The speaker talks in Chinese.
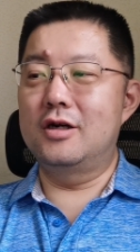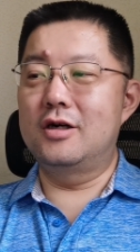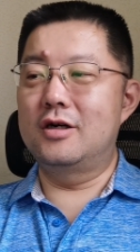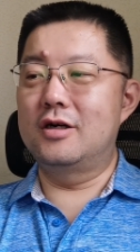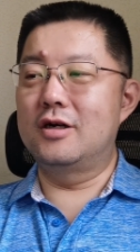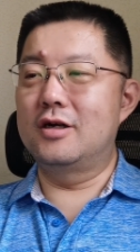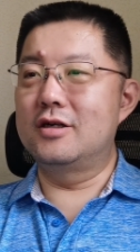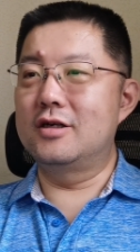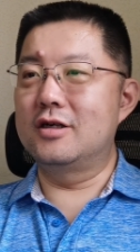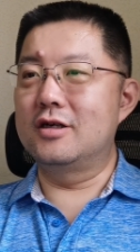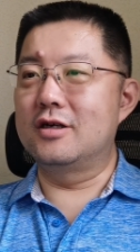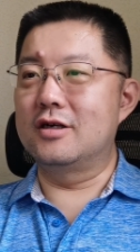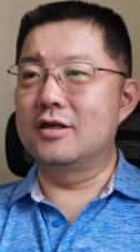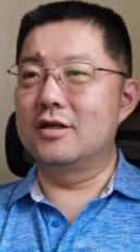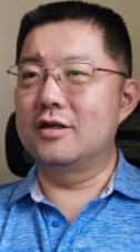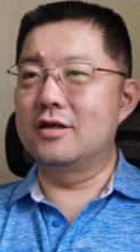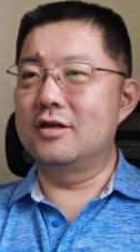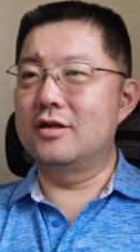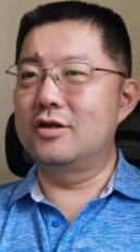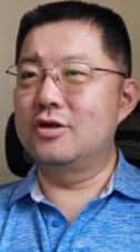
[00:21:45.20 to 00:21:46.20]
但是呢，这
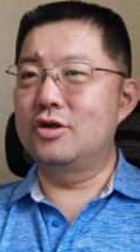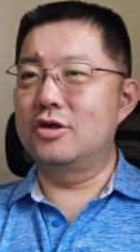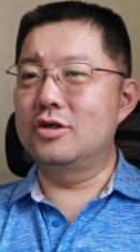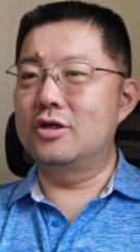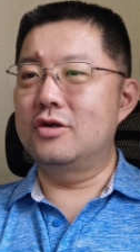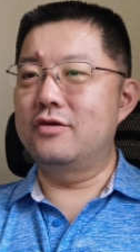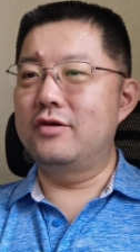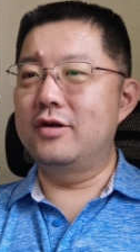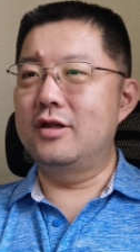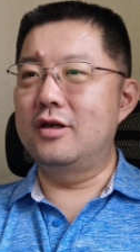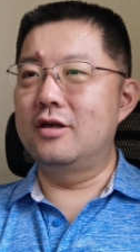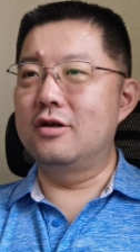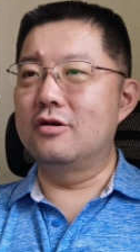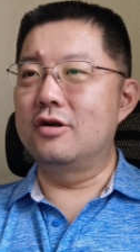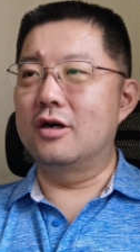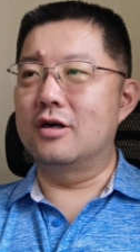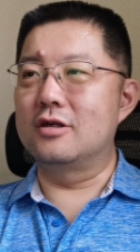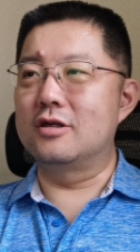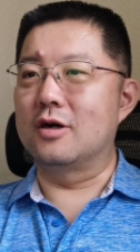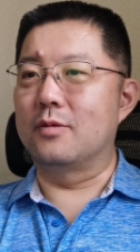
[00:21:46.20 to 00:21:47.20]
个稍稍微的
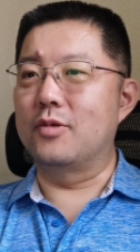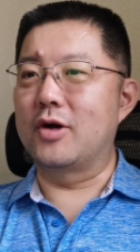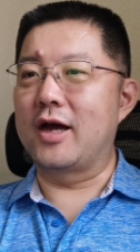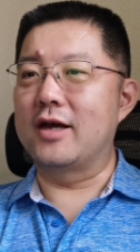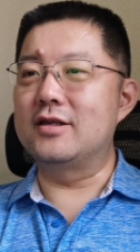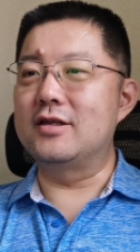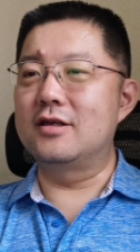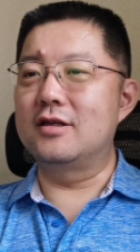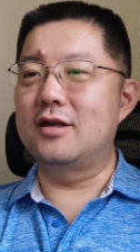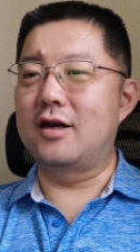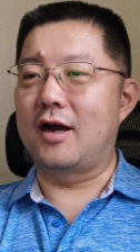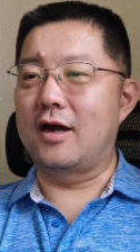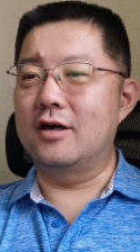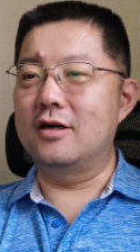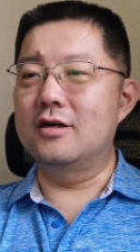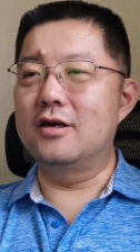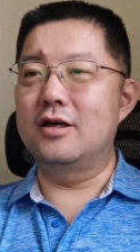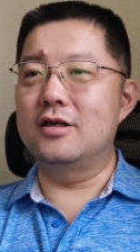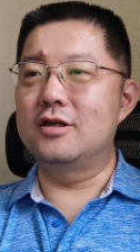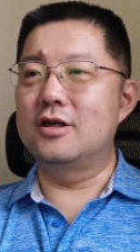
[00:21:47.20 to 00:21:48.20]
有点小不开心，但
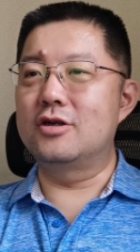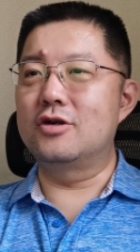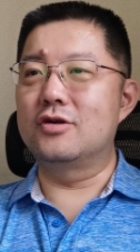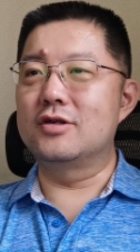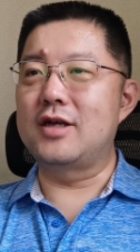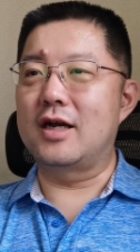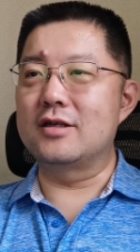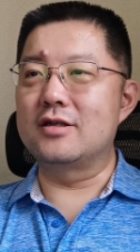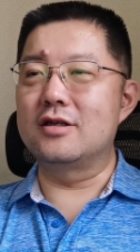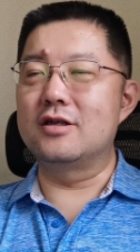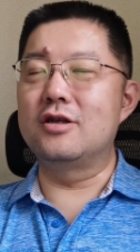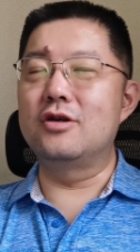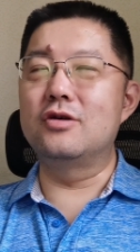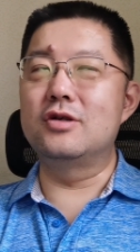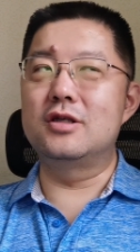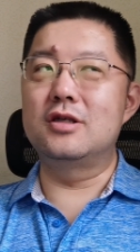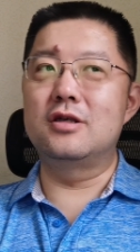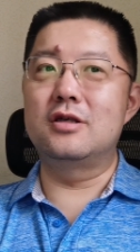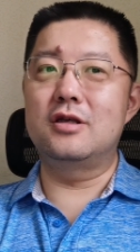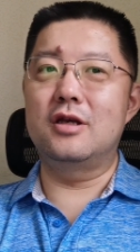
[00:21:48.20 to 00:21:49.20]
还是可以接受。下次你
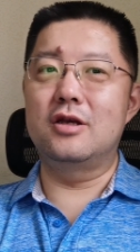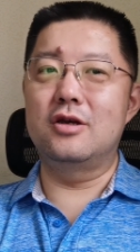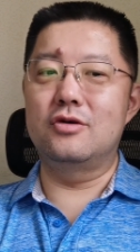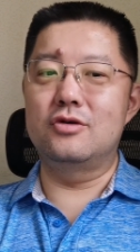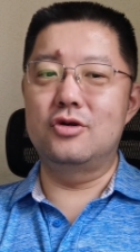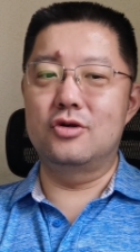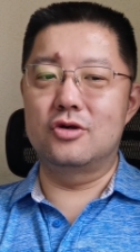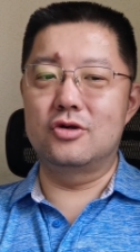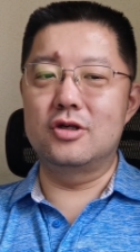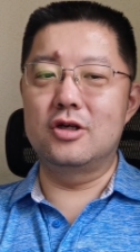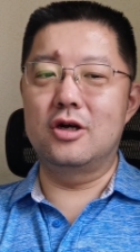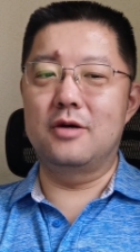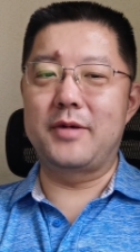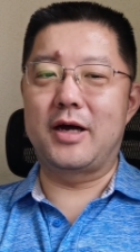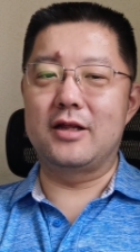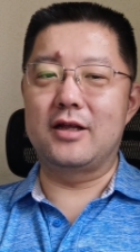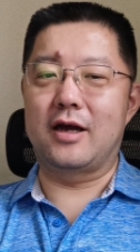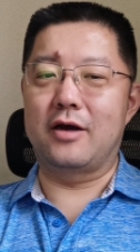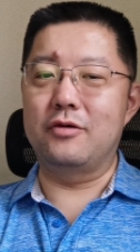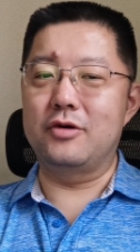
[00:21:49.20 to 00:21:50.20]
有新有旧手机要
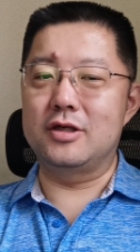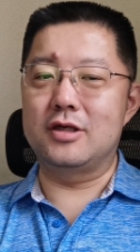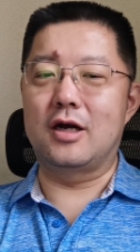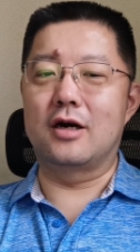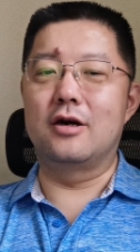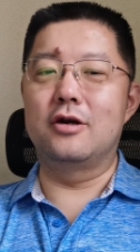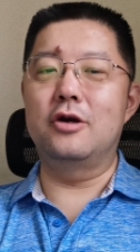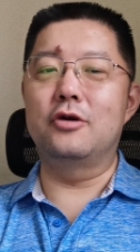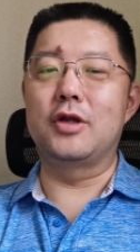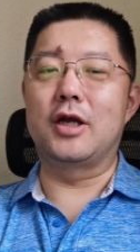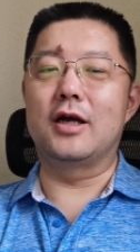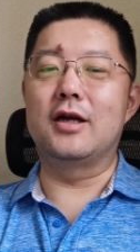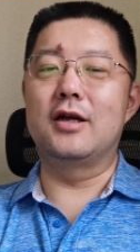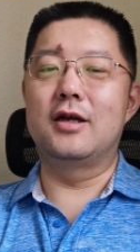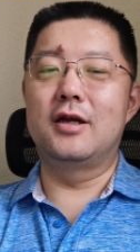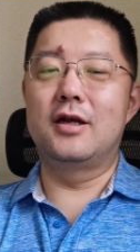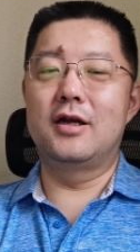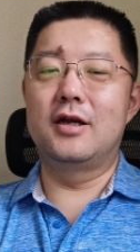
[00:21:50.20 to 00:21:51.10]
卖，你还会想着用的。